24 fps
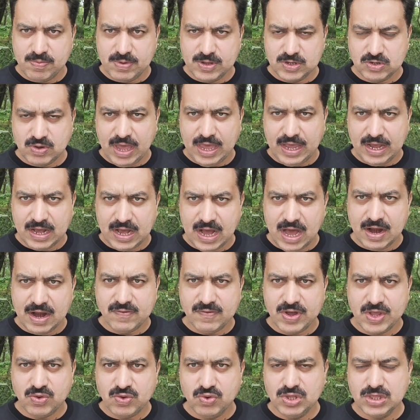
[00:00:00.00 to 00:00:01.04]
में जो है
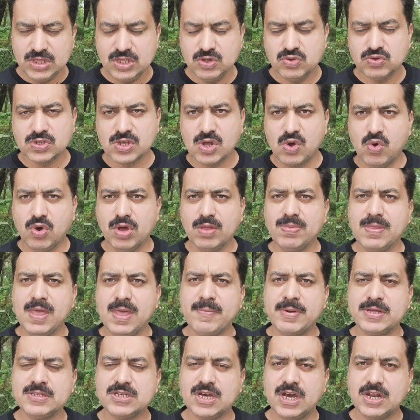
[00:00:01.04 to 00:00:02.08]
कार्रवाई हुई थी उसका
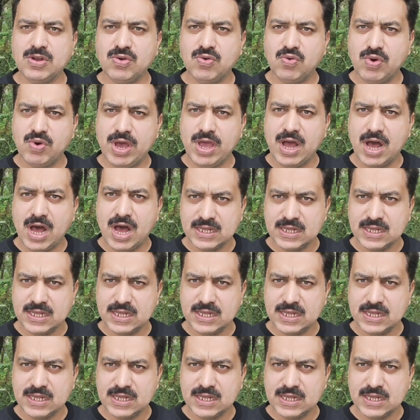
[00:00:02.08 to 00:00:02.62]
हुक्मनामा जारी हुआ है